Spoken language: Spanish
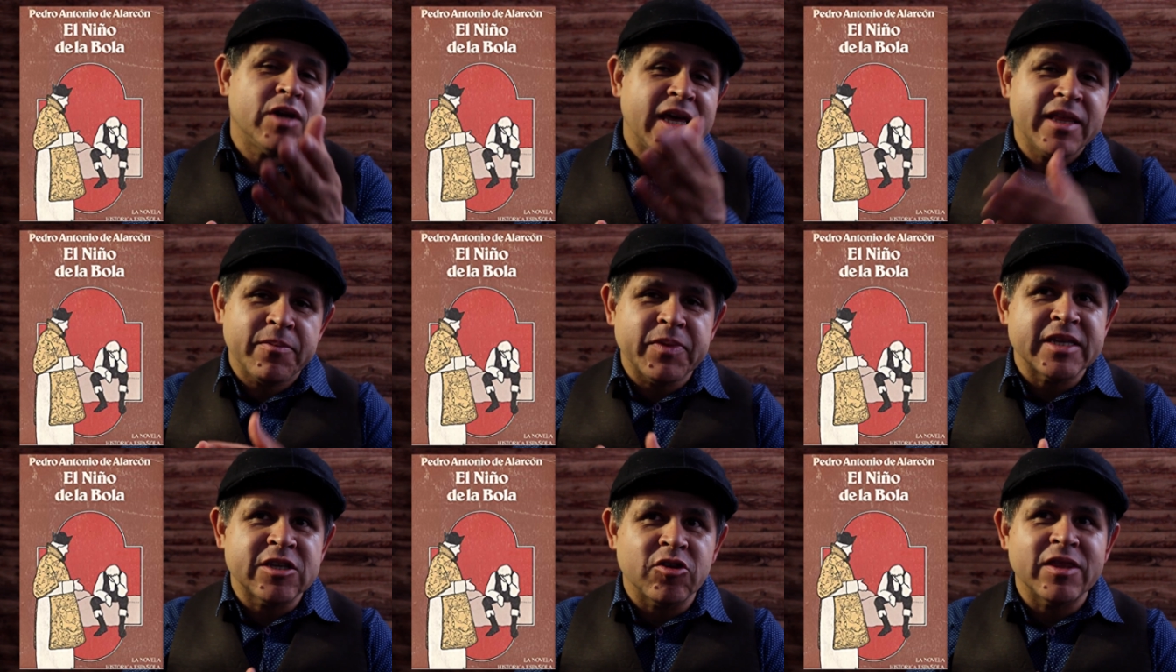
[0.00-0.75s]
una
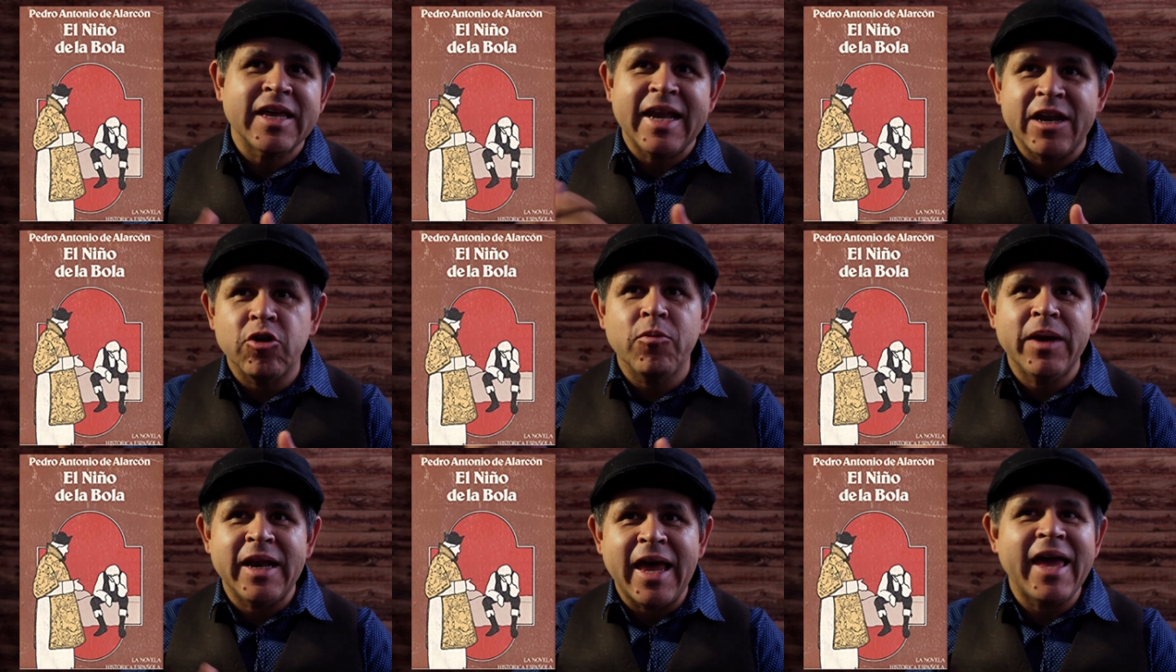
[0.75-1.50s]
adaptación de la
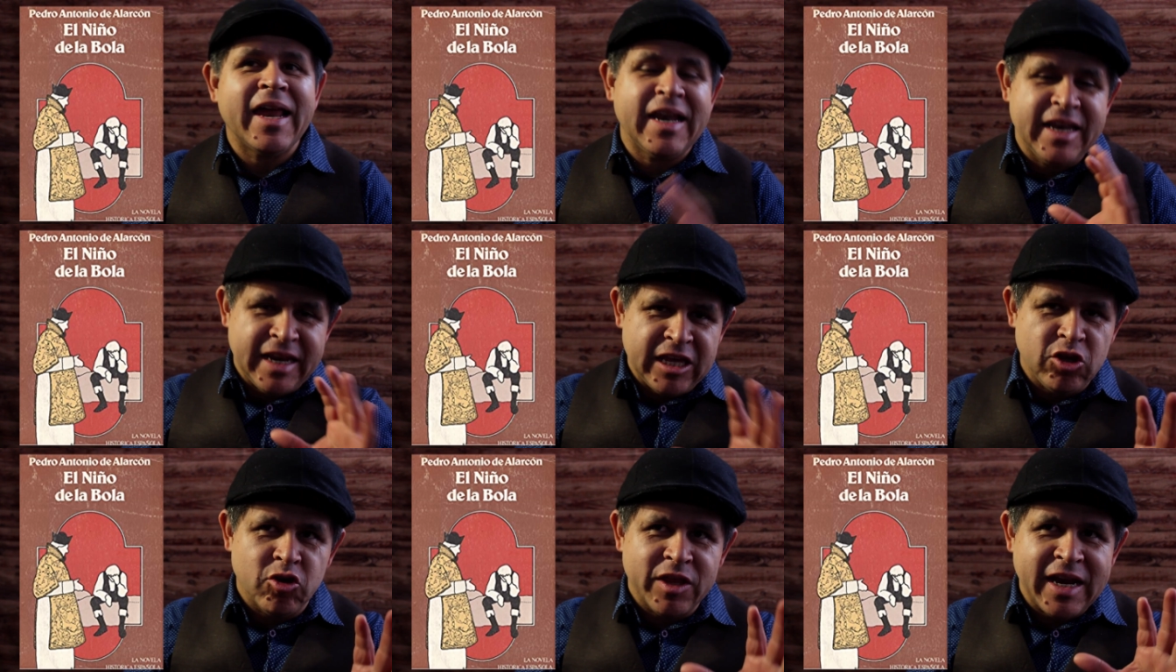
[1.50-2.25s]
novela El
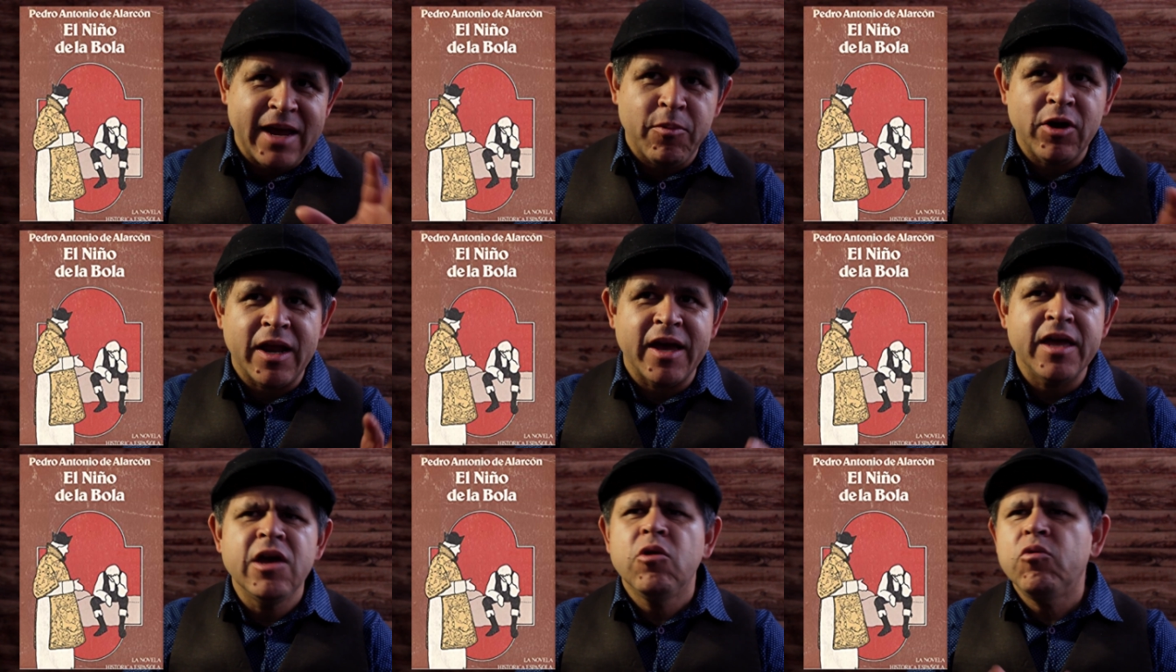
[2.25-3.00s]
Niño de la
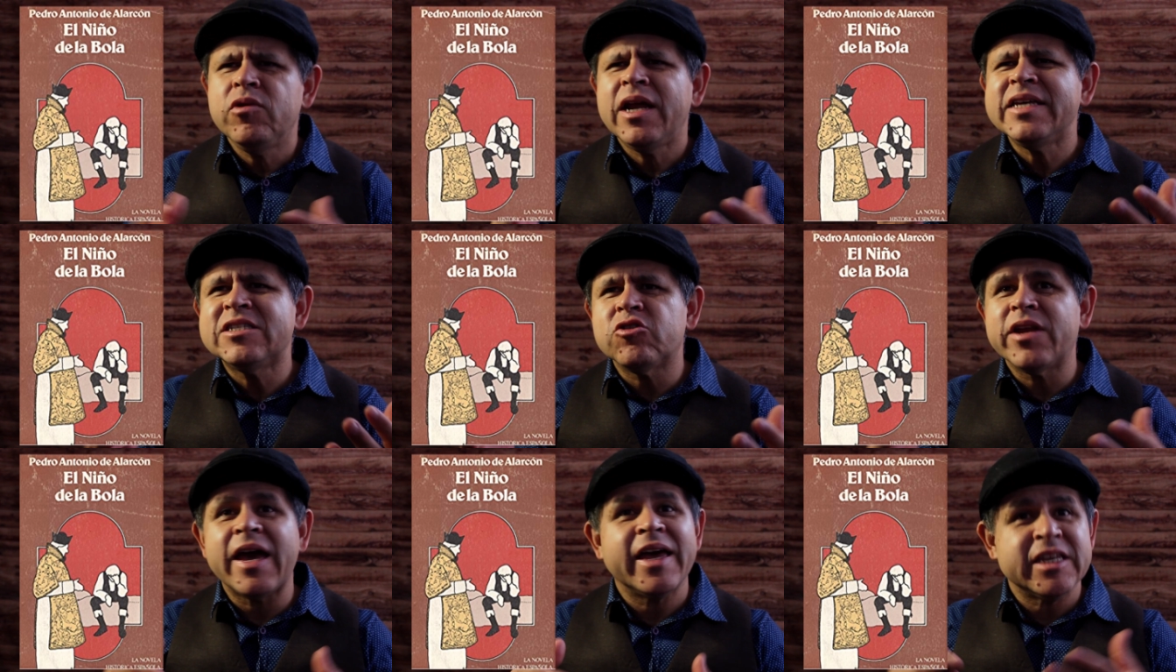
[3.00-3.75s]
Bola, una
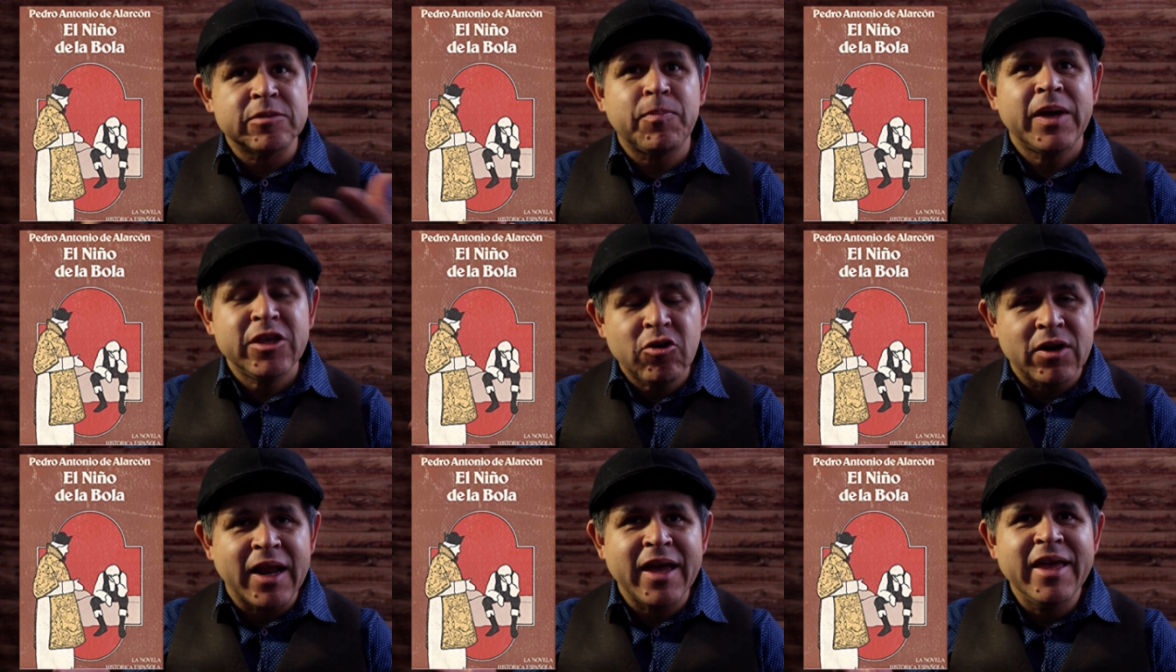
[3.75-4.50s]
historia
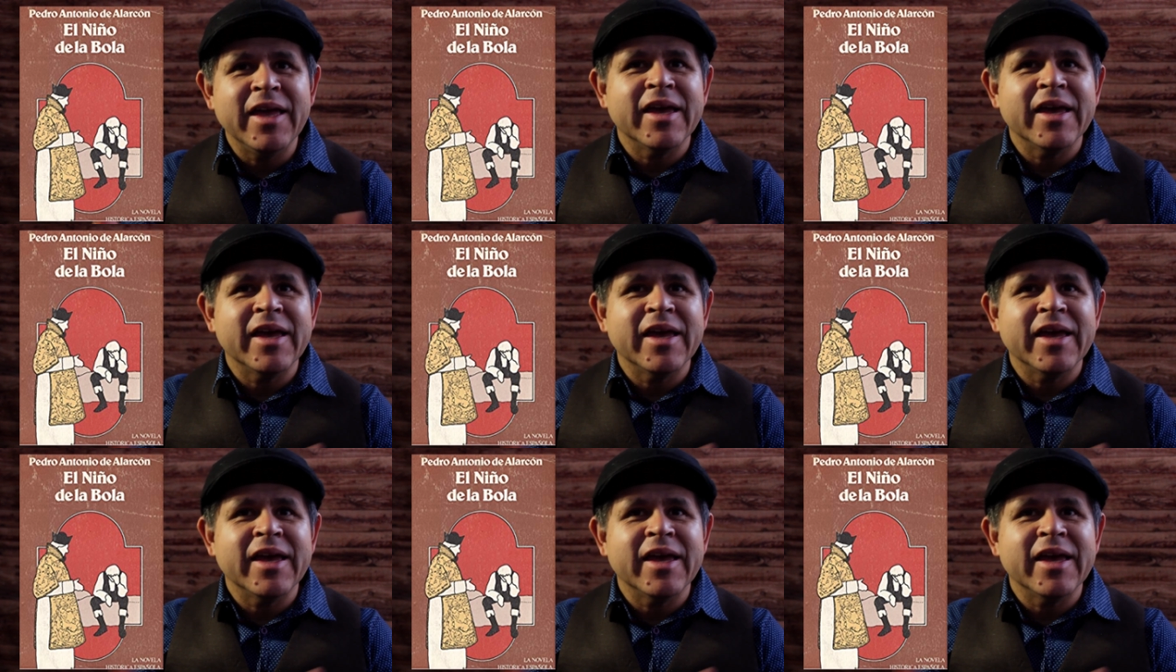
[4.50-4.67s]
española